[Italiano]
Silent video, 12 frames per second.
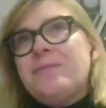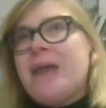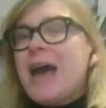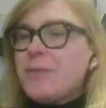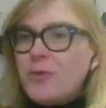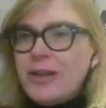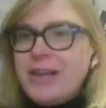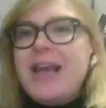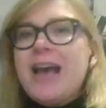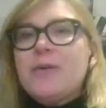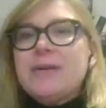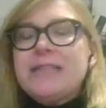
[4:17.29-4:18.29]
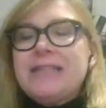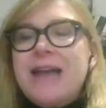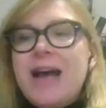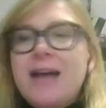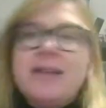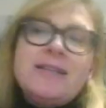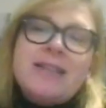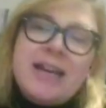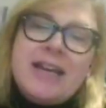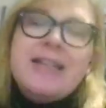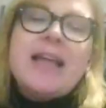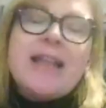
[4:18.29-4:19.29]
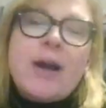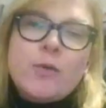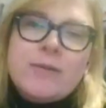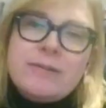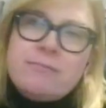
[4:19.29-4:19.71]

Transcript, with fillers: armonia e questa serenità da, con,